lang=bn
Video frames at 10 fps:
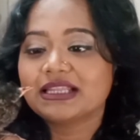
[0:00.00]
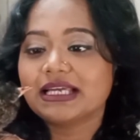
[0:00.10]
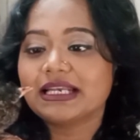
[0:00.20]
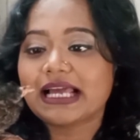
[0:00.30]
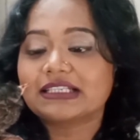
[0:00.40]

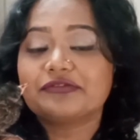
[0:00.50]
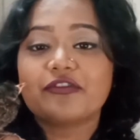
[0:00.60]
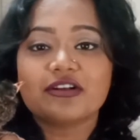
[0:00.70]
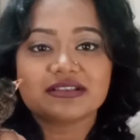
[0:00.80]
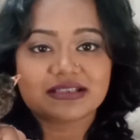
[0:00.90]
দেন একটা
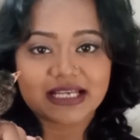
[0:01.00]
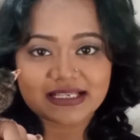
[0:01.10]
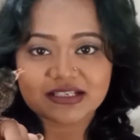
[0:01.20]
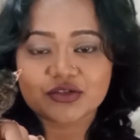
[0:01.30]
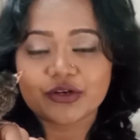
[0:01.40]
ফলস
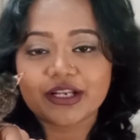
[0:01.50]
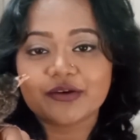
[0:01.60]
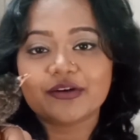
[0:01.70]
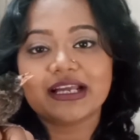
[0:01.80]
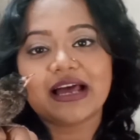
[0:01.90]
নেস্ট তৈরি
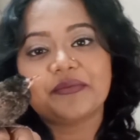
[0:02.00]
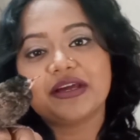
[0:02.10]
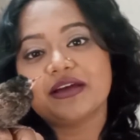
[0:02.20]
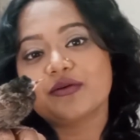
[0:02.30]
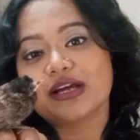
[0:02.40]
করে আমি
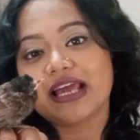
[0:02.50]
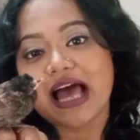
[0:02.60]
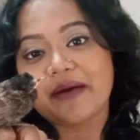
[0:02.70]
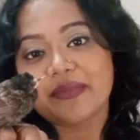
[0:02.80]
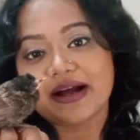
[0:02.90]
ওকে
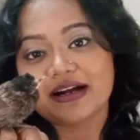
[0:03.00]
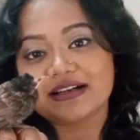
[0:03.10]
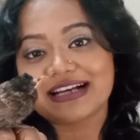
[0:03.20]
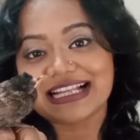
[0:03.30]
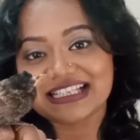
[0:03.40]
আবার
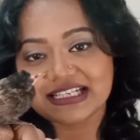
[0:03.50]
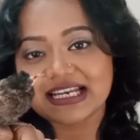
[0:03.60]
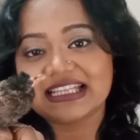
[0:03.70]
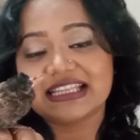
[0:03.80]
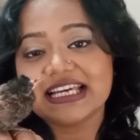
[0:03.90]
গাছের
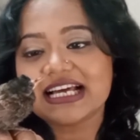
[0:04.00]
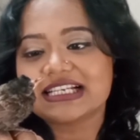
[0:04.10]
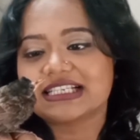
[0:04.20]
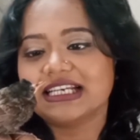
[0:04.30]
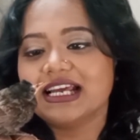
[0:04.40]
ডালে দিয়ে
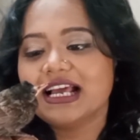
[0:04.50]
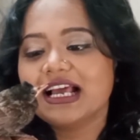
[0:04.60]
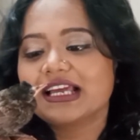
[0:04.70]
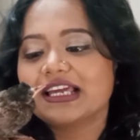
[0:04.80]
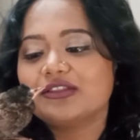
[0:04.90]
আসি
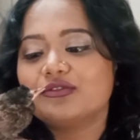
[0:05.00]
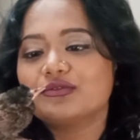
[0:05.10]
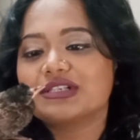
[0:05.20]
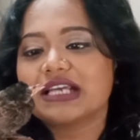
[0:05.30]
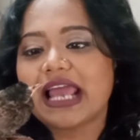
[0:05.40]
কিন্তু
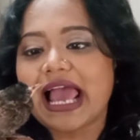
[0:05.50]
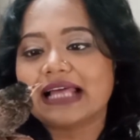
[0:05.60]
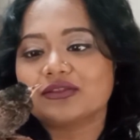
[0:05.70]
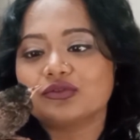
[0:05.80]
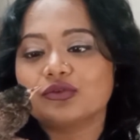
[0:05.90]
সে
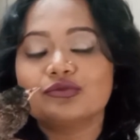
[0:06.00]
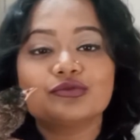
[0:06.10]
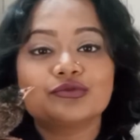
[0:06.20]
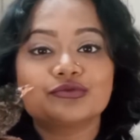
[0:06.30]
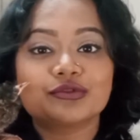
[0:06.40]
এত
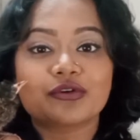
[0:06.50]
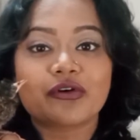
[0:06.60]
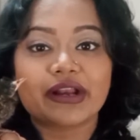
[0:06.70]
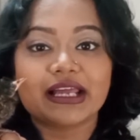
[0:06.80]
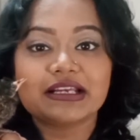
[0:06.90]
তুর তুর
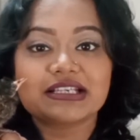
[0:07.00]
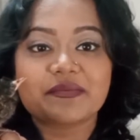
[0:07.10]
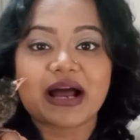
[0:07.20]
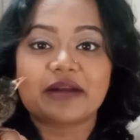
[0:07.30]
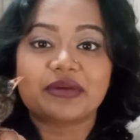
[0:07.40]
করে সে
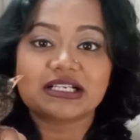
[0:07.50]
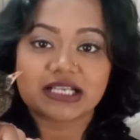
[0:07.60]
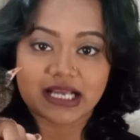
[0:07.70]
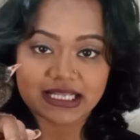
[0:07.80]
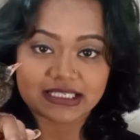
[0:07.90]
বারবার
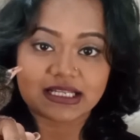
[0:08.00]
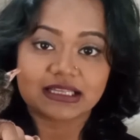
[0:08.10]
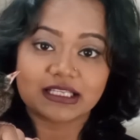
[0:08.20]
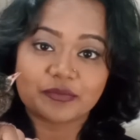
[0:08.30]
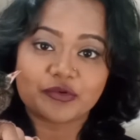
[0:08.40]
সে গাছের ডাল
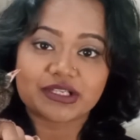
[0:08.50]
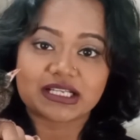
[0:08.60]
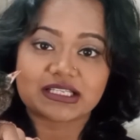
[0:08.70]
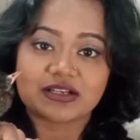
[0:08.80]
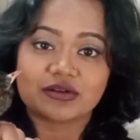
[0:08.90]
থেকে পড়ে
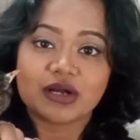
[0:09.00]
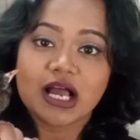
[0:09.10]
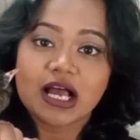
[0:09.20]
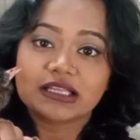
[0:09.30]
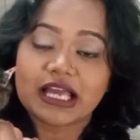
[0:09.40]
যাচ্ছিল
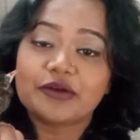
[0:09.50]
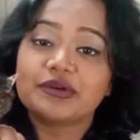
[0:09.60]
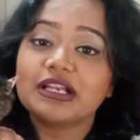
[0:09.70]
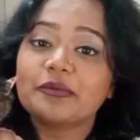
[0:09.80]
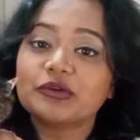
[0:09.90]
তাই ও
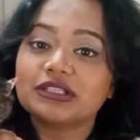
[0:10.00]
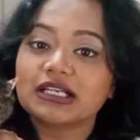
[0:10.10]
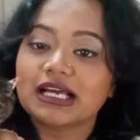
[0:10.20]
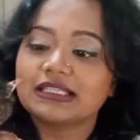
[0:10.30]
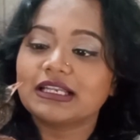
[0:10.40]
নিরাপত্তার
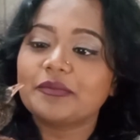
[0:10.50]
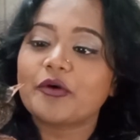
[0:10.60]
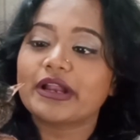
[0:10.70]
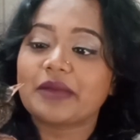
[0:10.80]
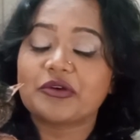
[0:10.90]
খাতিরে
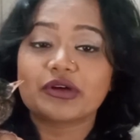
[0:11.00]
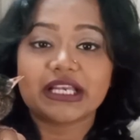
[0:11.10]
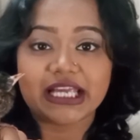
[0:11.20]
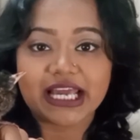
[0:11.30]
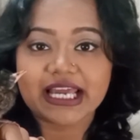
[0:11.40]
পরে আমি ওকে
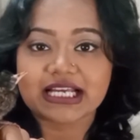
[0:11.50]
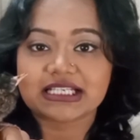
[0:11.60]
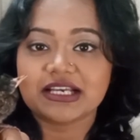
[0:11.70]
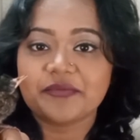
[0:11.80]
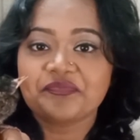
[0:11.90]
নিয়েই
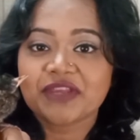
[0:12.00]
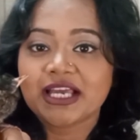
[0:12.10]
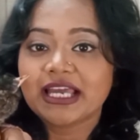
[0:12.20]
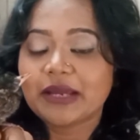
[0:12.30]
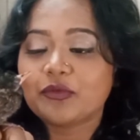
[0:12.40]
আসি
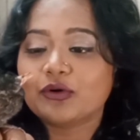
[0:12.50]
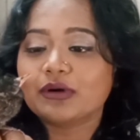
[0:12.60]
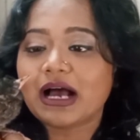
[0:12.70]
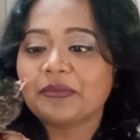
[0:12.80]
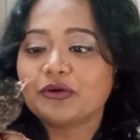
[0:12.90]
এবং
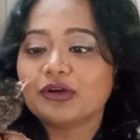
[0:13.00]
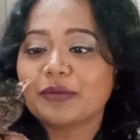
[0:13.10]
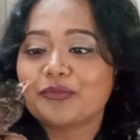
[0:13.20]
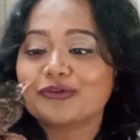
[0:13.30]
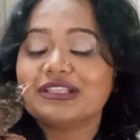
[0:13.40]
আমি ওকে
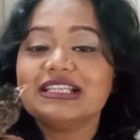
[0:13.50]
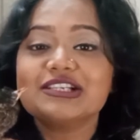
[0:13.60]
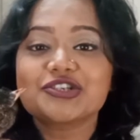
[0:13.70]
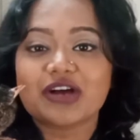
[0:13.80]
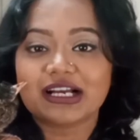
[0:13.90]
প্রতিদিন
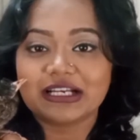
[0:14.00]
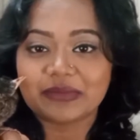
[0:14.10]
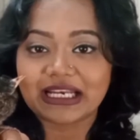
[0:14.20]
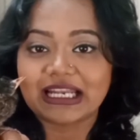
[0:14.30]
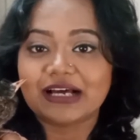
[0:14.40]

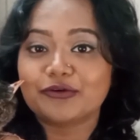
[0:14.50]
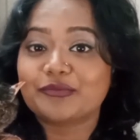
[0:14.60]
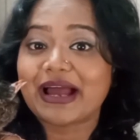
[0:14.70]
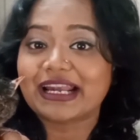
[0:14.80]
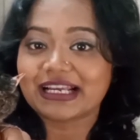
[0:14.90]
সকালবেলা ওর
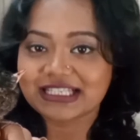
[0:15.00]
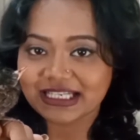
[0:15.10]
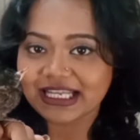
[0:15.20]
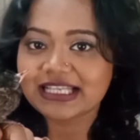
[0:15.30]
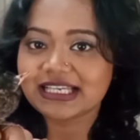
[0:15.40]
মায়ের কাছে
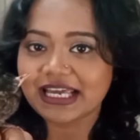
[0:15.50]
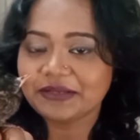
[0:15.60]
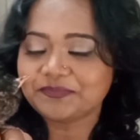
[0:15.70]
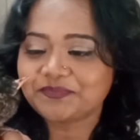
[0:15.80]
নিয়ে যাই